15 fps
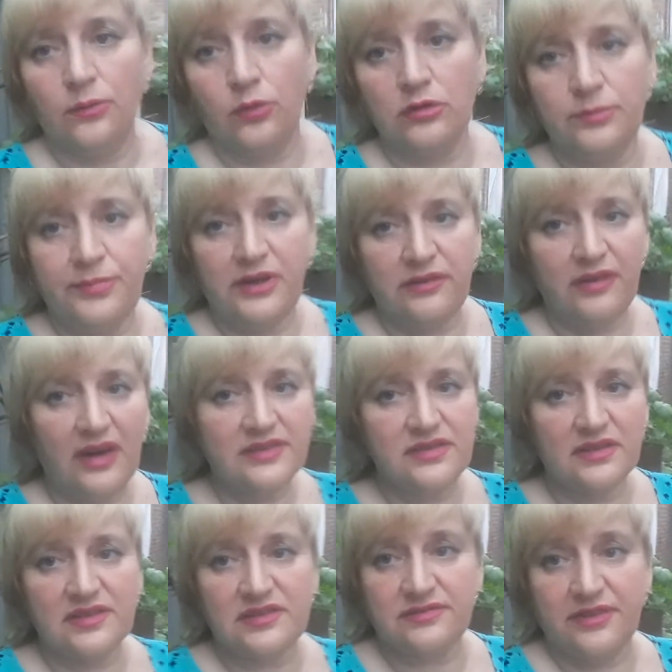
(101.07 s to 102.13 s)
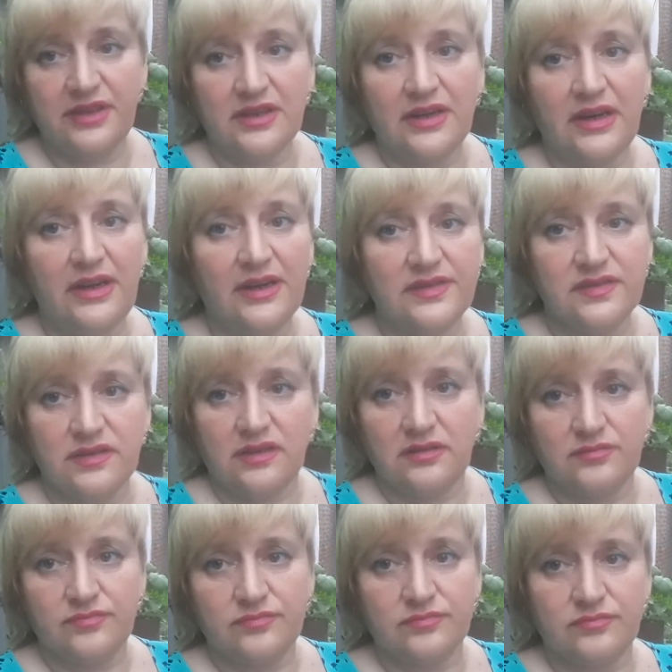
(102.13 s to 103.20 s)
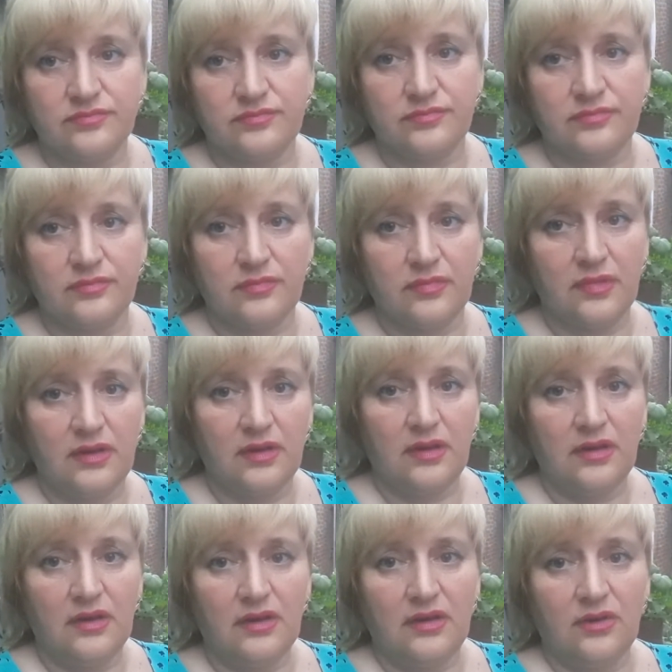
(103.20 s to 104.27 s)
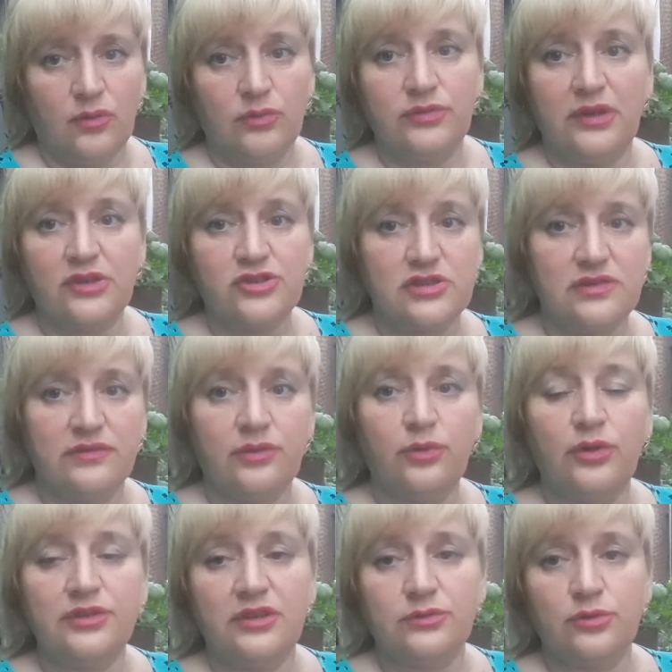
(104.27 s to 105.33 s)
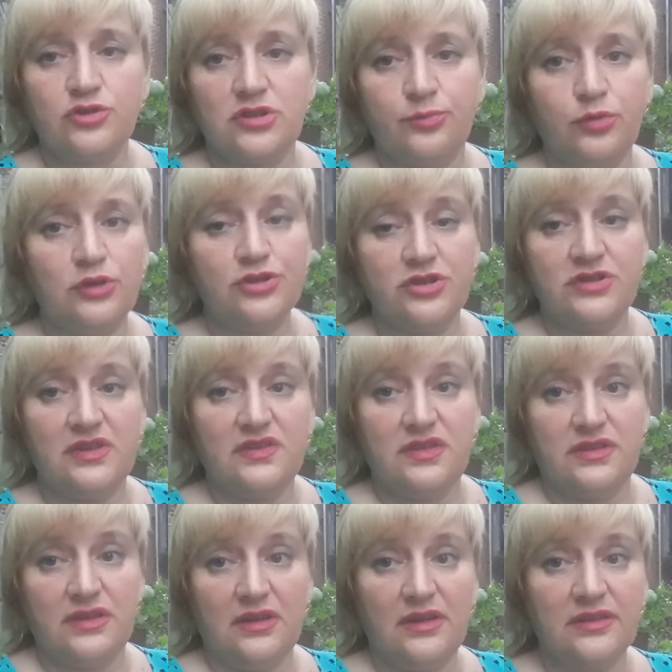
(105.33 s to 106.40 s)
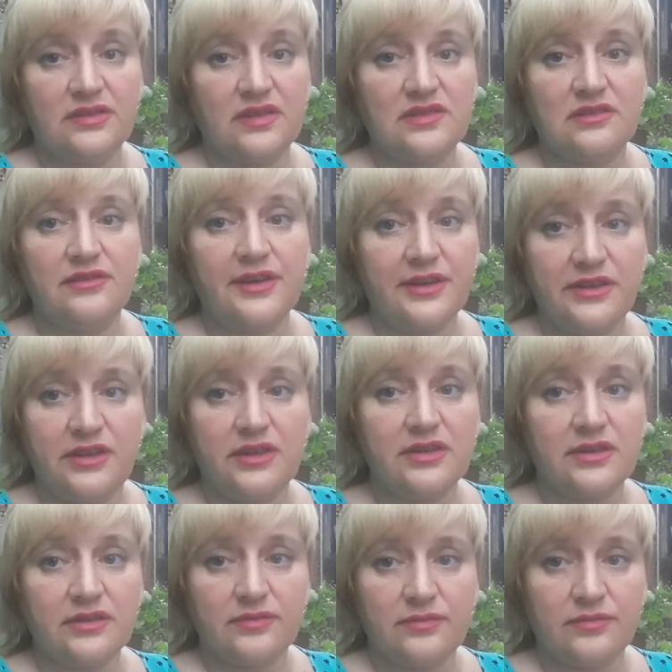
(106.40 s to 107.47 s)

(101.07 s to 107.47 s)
Он привязан к своей коляске. Он даже не выходит уже больше 10 лет из квартиры.